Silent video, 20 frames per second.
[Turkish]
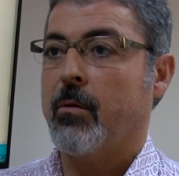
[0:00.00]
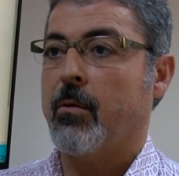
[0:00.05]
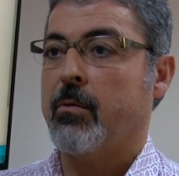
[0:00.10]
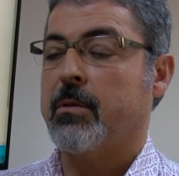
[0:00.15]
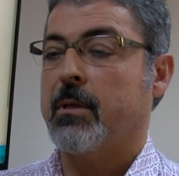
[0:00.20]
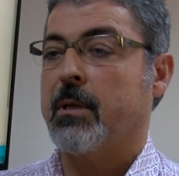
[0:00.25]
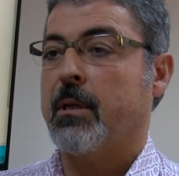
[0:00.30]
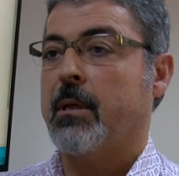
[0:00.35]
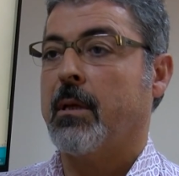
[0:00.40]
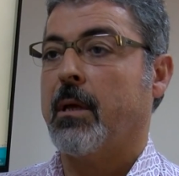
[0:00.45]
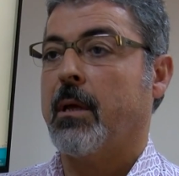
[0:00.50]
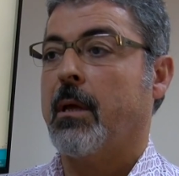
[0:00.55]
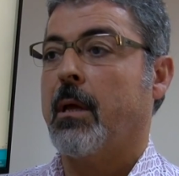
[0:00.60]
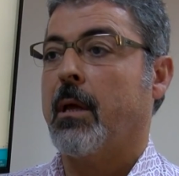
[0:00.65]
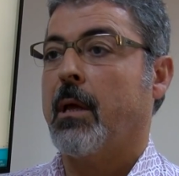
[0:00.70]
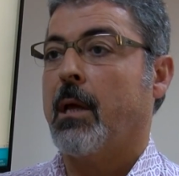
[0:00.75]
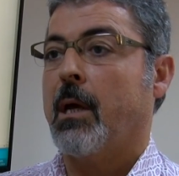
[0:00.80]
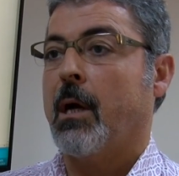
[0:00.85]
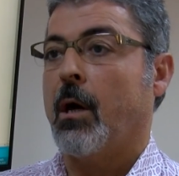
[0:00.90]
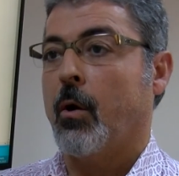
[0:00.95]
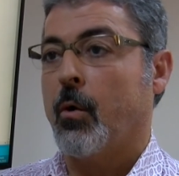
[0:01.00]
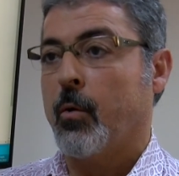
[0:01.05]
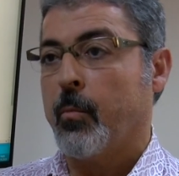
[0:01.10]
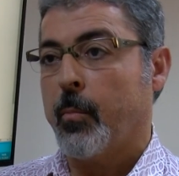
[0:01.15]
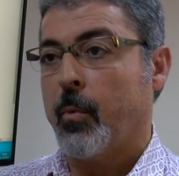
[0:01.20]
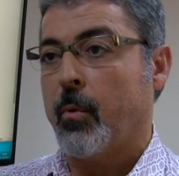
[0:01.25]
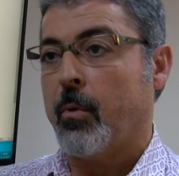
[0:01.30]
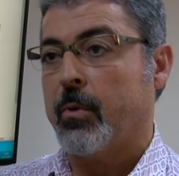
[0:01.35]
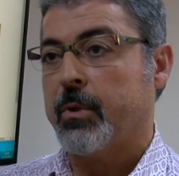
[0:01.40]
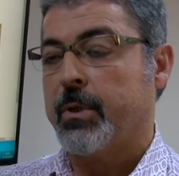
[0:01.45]
Özellikle
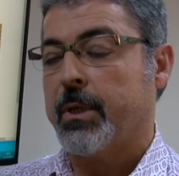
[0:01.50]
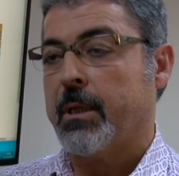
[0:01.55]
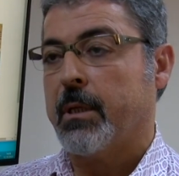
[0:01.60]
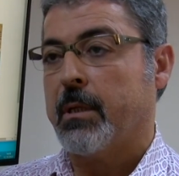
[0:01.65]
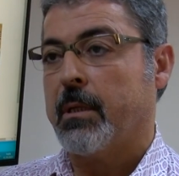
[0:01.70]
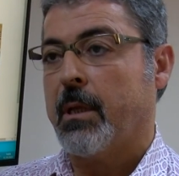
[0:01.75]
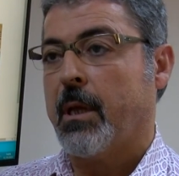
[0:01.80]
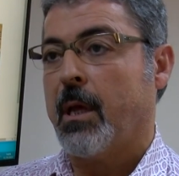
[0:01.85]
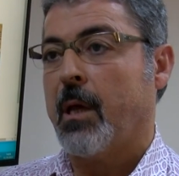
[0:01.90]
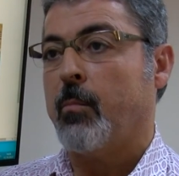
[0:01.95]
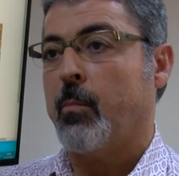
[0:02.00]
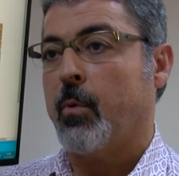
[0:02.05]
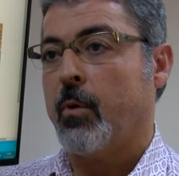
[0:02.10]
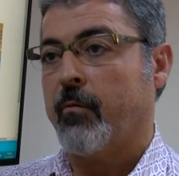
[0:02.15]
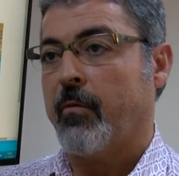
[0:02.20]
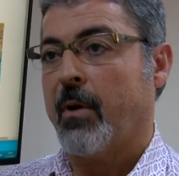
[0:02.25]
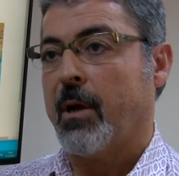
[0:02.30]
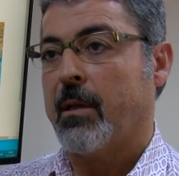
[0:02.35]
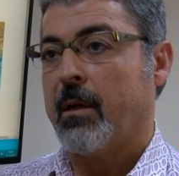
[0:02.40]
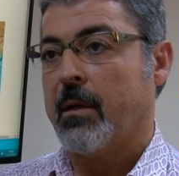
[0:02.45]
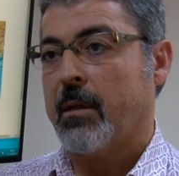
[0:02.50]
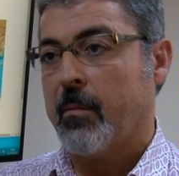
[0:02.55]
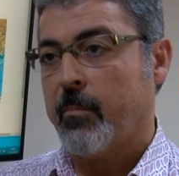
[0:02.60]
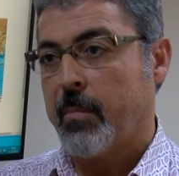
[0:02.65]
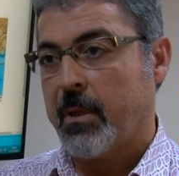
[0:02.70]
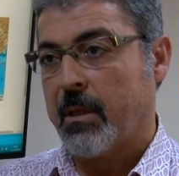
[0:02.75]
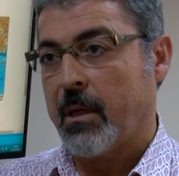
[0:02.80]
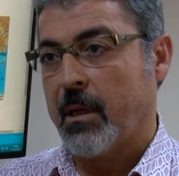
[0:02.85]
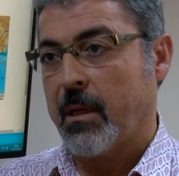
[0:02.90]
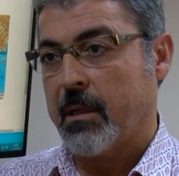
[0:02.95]
Avrupa ölçeğinde en büyük faylardan
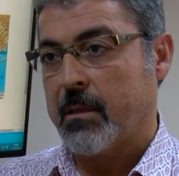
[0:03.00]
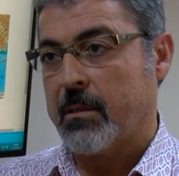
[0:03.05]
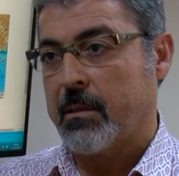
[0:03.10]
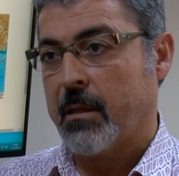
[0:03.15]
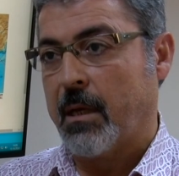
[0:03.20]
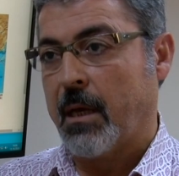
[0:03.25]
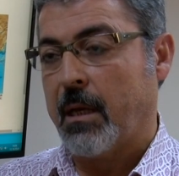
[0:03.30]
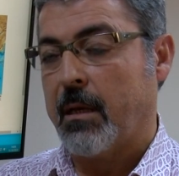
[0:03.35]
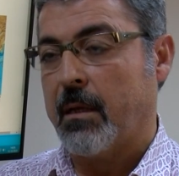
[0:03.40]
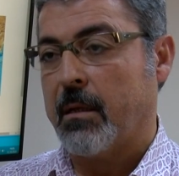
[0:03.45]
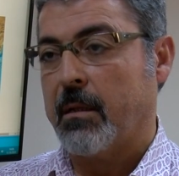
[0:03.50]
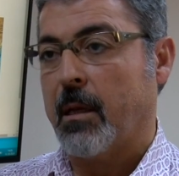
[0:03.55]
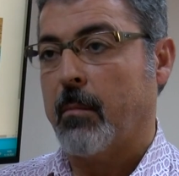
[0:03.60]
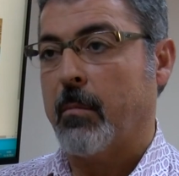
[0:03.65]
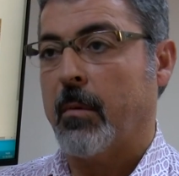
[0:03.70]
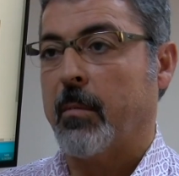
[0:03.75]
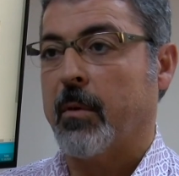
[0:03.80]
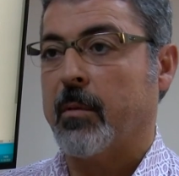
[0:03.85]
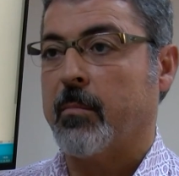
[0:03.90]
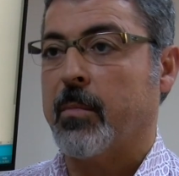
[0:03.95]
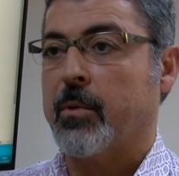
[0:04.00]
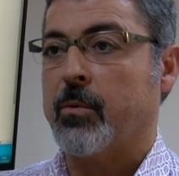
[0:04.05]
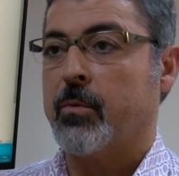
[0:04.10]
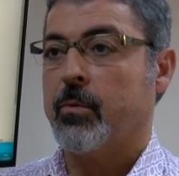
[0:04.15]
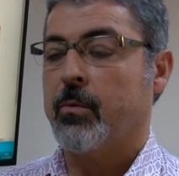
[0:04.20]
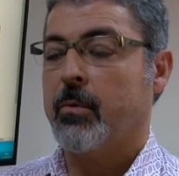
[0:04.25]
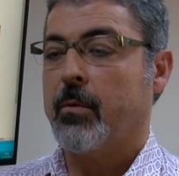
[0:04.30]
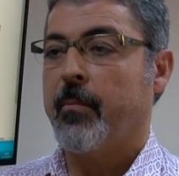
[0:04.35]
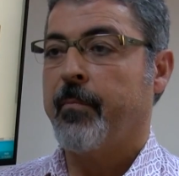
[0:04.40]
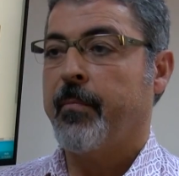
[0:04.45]
bir tanesi Helenik dalma batma
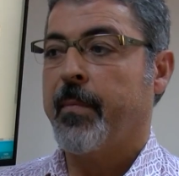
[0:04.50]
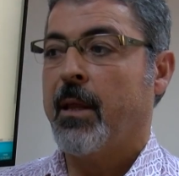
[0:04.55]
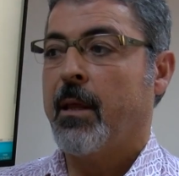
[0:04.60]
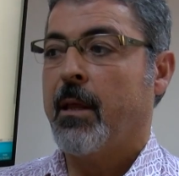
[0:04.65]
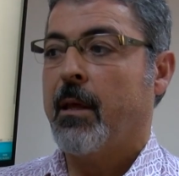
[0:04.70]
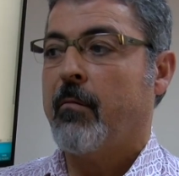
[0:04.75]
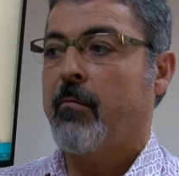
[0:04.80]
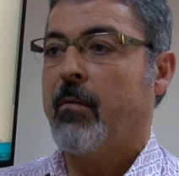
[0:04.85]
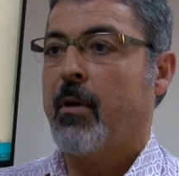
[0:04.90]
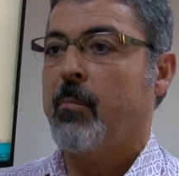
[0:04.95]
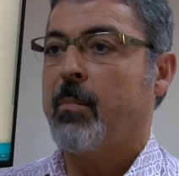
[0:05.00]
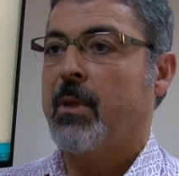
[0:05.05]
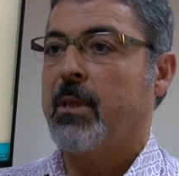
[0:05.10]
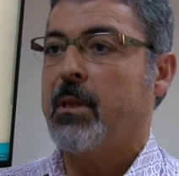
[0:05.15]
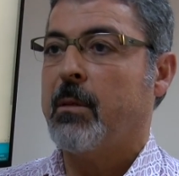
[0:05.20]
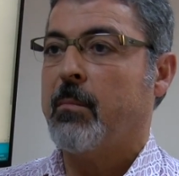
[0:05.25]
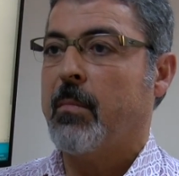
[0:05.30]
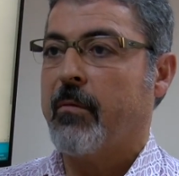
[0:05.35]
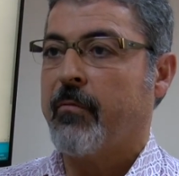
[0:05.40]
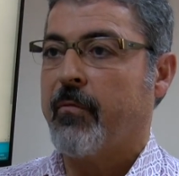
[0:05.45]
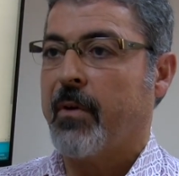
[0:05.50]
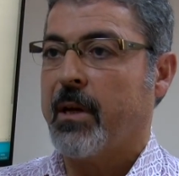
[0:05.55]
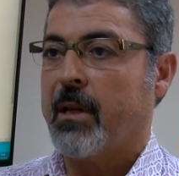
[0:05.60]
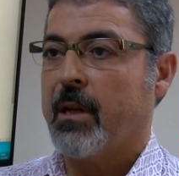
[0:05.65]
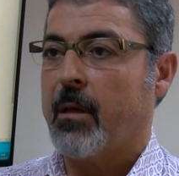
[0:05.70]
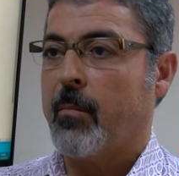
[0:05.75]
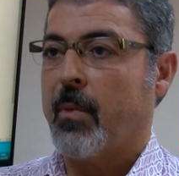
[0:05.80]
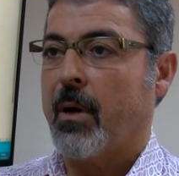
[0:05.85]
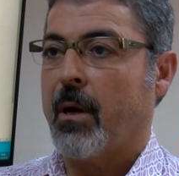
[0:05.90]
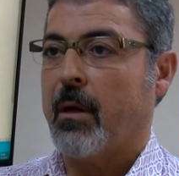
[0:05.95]
zonu ve bindirme
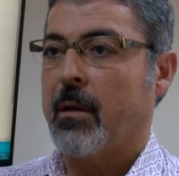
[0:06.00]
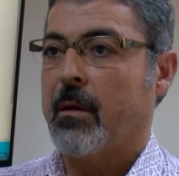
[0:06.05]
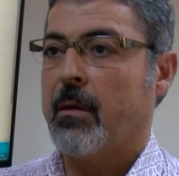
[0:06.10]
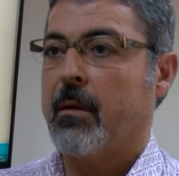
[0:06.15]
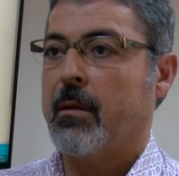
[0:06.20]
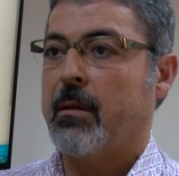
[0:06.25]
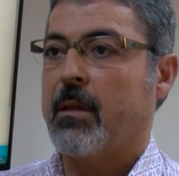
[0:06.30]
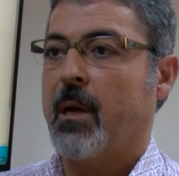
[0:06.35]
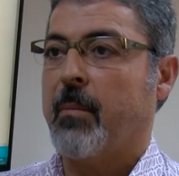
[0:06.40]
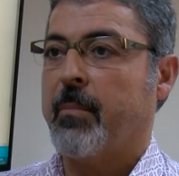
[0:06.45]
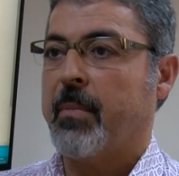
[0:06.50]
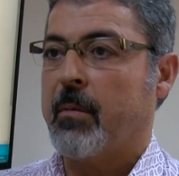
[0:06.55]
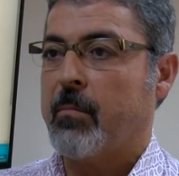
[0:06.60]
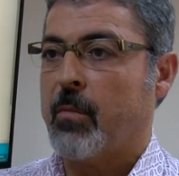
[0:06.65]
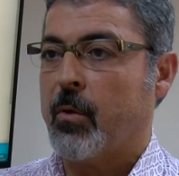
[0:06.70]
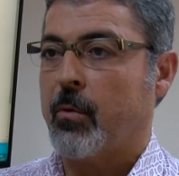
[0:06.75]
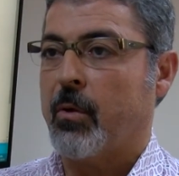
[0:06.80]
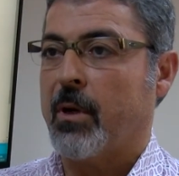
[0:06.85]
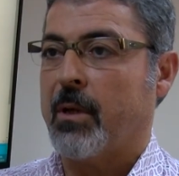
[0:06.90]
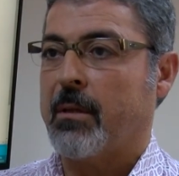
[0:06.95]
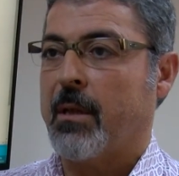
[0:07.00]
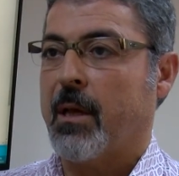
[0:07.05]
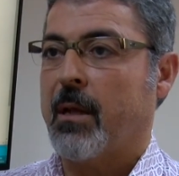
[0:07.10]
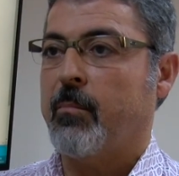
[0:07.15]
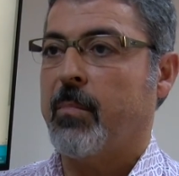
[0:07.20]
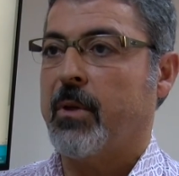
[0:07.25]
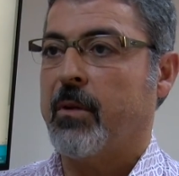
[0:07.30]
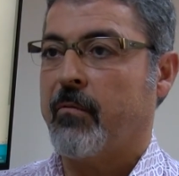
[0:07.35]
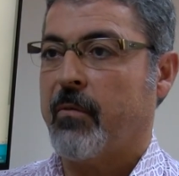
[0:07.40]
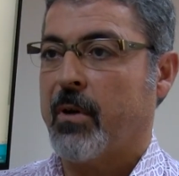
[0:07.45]
fayına bağlı depremler
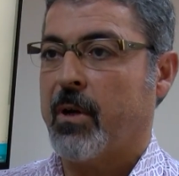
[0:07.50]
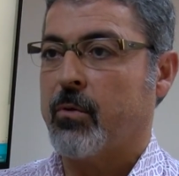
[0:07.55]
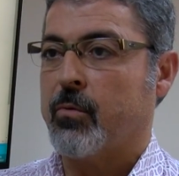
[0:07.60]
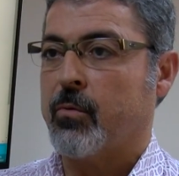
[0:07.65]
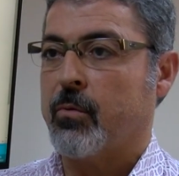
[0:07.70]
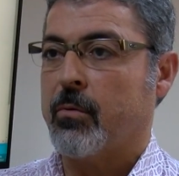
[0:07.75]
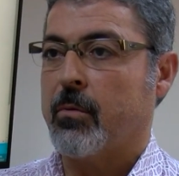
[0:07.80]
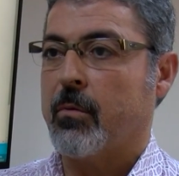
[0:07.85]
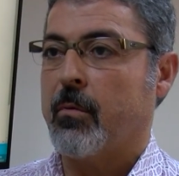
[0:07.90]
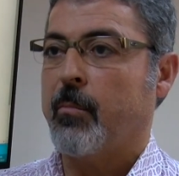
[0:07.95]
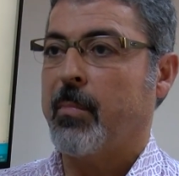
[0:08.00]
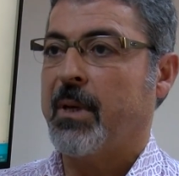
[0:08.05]
üreten bir fay zonu.